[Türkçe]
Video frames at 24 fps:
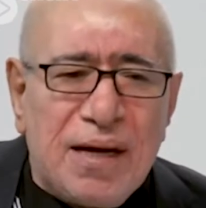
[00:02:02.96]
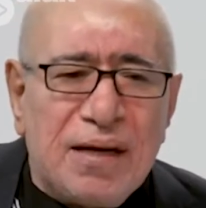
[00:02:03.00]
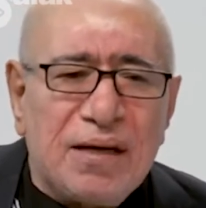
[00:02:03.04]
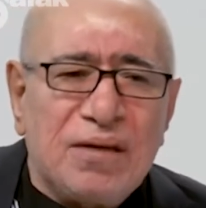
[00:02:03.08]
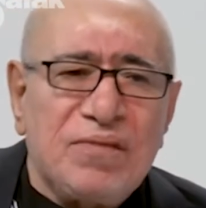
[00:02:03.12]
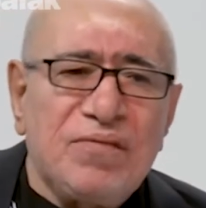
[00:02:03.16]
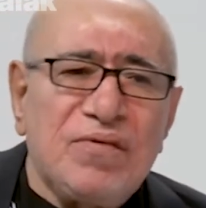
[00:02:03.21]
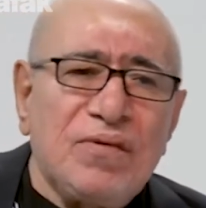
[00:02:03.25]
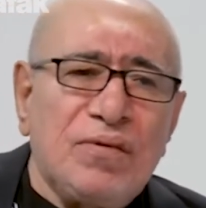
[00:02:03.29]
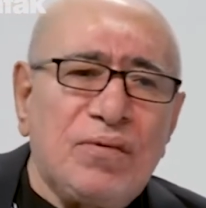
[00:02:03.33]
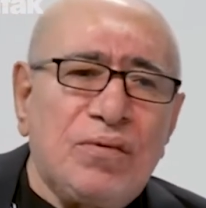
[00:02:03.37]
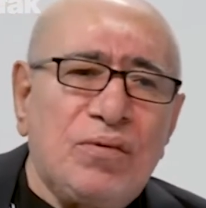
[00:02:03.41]
layık
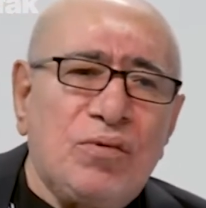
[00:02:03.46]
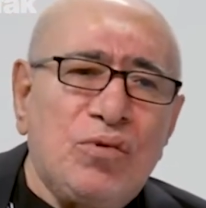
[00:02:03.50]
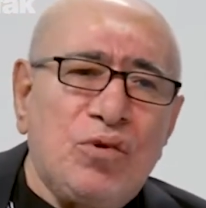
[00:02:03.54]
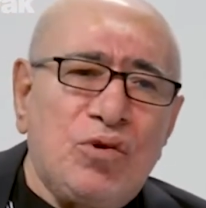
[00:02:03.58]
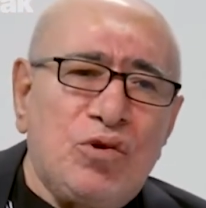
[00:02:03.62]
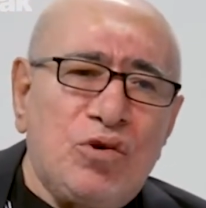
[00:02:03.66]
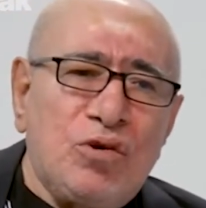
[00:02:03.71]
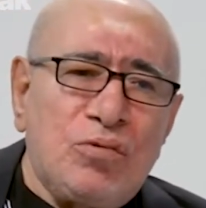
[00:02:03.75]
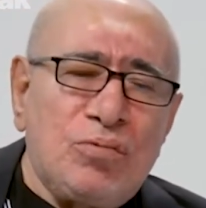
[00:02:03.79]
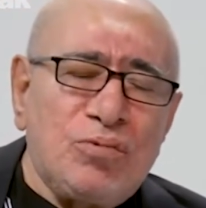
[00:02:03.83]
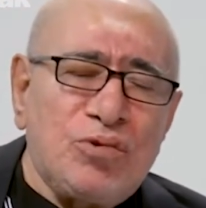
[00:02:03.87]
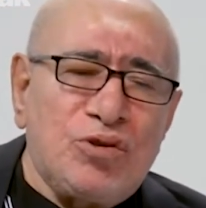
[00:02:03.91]

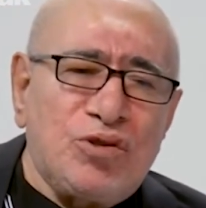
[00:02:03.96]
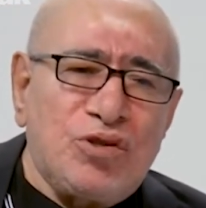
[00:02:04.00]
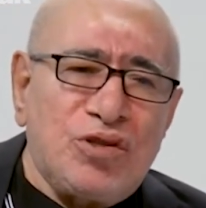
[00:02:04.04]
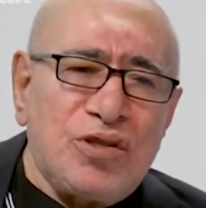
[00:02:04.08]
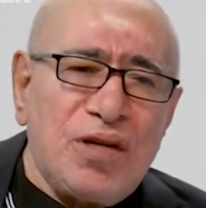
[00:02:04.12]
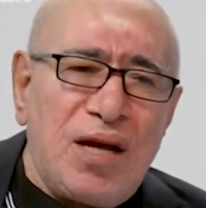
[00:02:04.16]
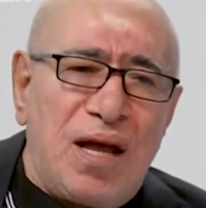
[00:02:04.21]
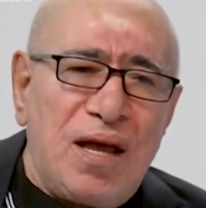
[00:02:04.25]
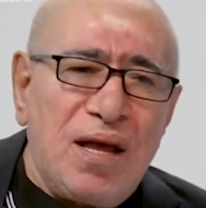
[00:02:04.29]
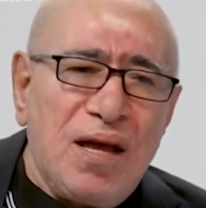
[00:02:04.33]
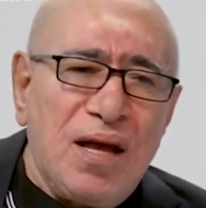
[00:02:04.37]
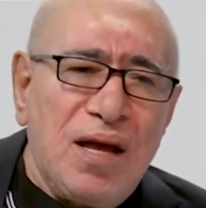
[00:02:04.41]

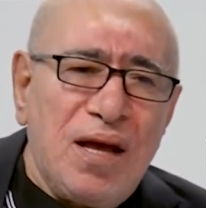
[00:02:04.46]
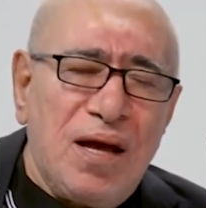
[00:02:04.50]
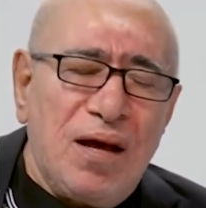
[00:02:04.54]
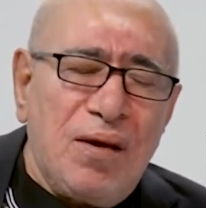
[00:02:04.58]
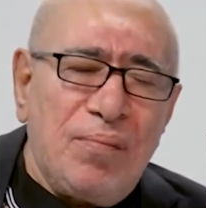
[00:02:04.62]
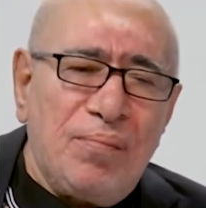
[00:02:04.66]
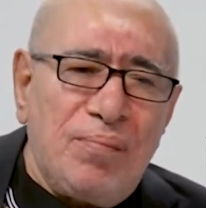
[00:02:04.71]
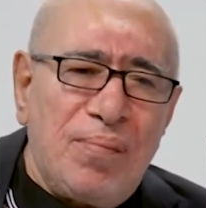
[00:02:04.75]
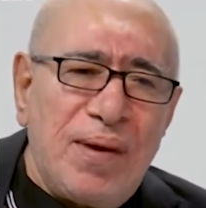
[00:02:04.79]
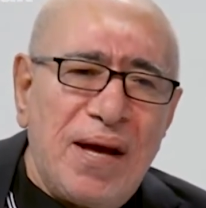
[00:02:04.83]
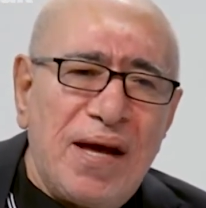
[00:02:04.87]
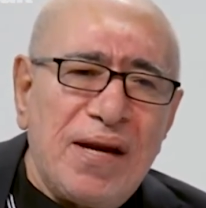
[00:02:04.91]
görülmüşse,
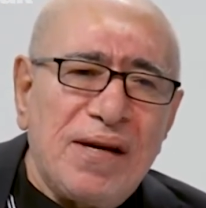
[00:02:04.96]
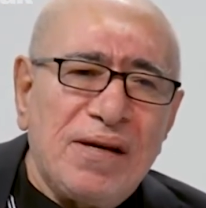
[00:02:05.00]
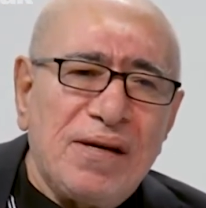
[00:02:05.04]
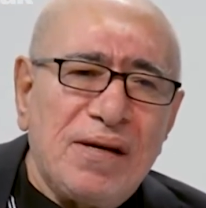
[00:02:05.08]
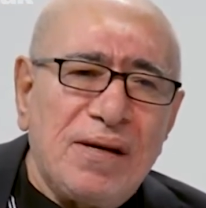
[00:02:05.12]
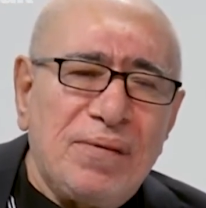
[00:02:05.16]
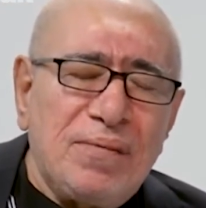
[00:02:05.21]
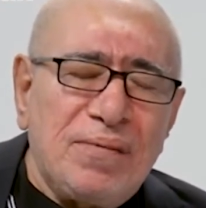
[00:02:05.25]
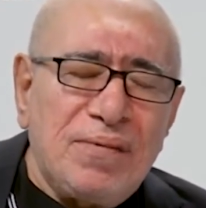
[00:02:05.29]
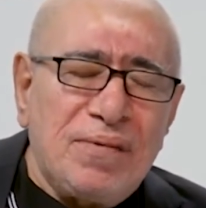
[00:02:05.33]
ben